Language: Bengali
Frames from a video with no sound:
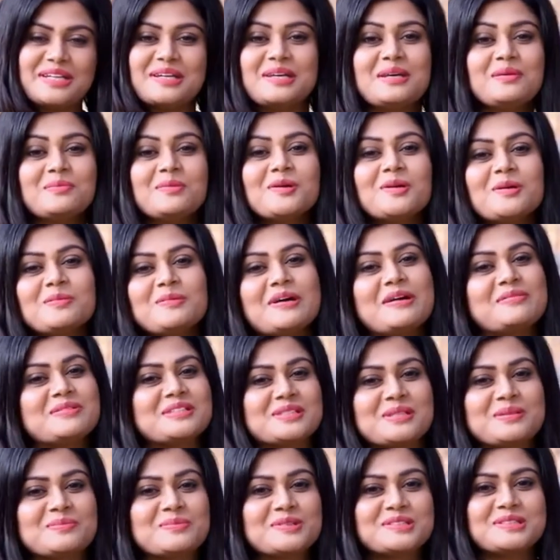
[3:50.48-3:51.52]
মানে কি বলবো আমি
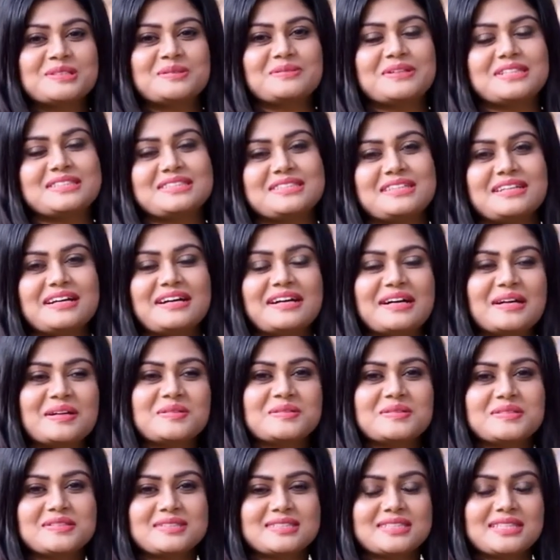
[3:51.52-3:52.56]
আসলে বুঝতে পারছি না
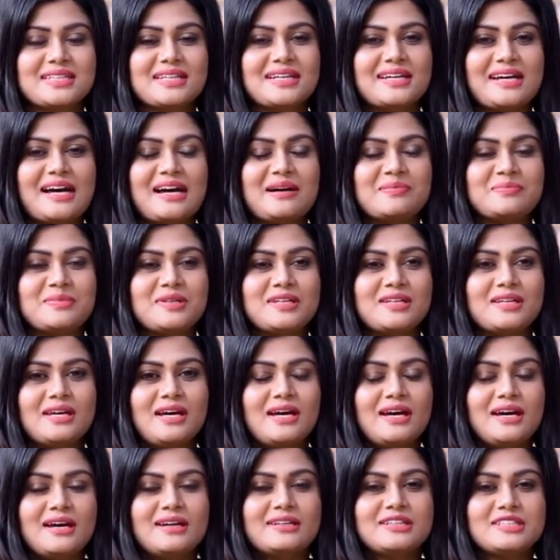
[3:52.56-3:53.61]
কারণ হচ্ছে আমি
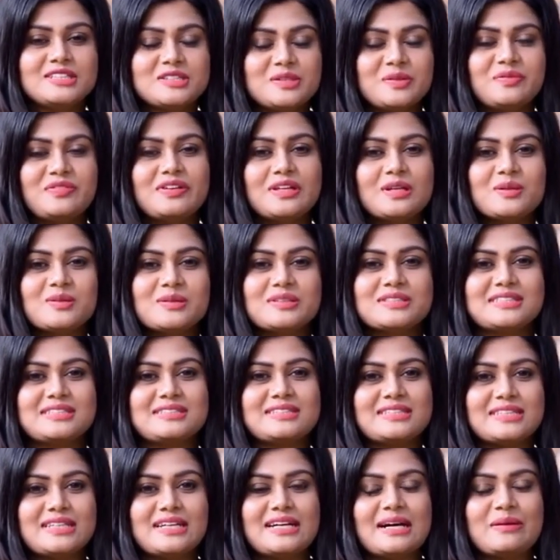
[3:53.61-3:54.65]
নিজেও ফিল করছি
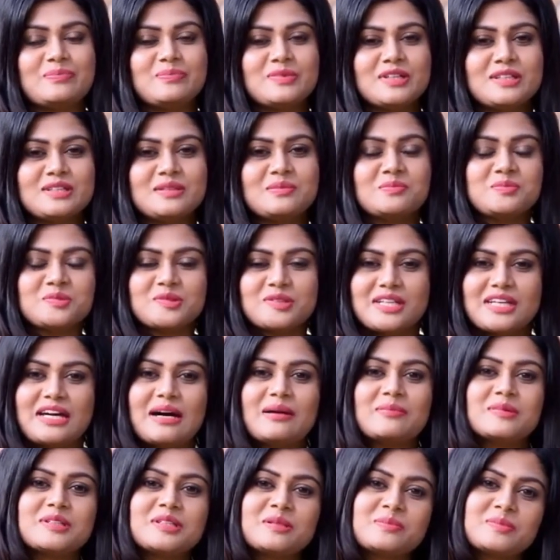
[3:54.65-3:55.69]
যে আপনাদের মনে
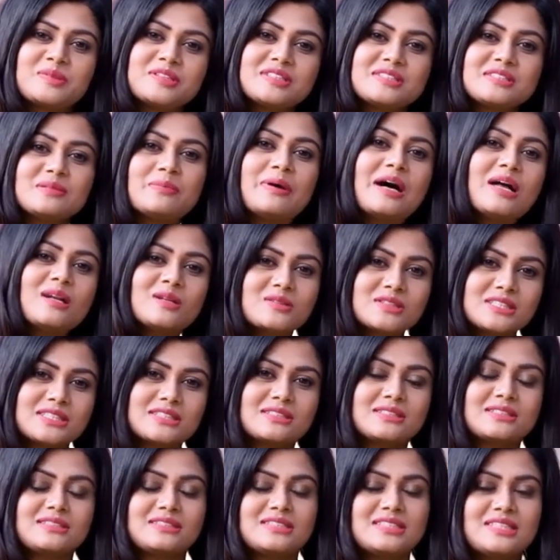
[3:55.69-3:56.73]
আমাদের প্রতি যে
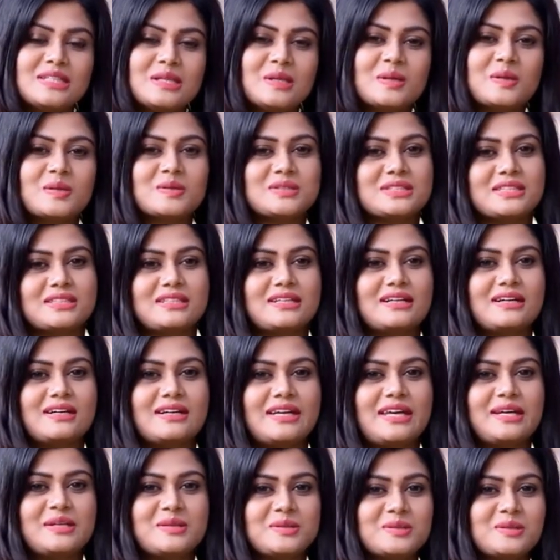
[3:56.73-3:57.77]
ভালোবাসাটা ছিল সেটা
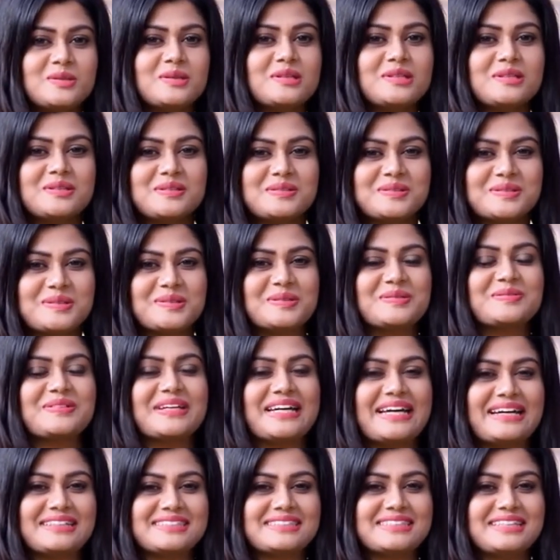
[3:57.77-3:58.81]
একটু হলেও
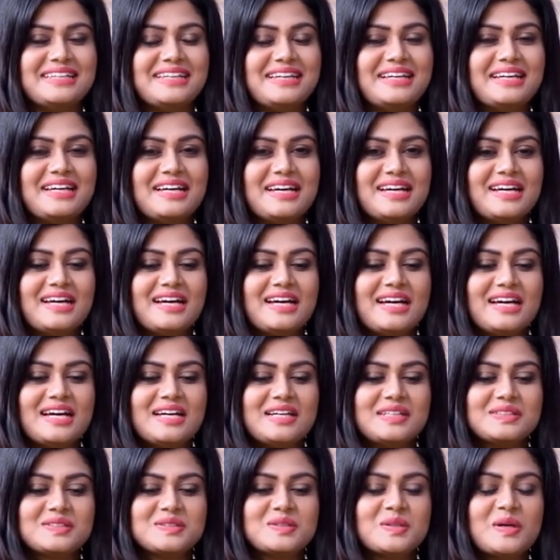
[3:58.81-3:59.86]
কমে গেছে
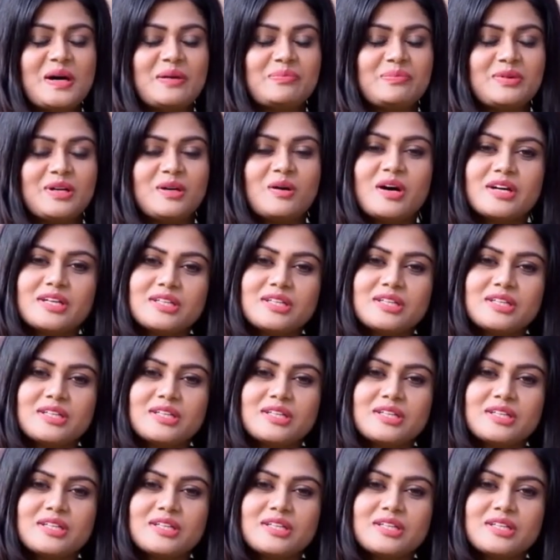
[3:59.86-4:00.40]
সো আপনারা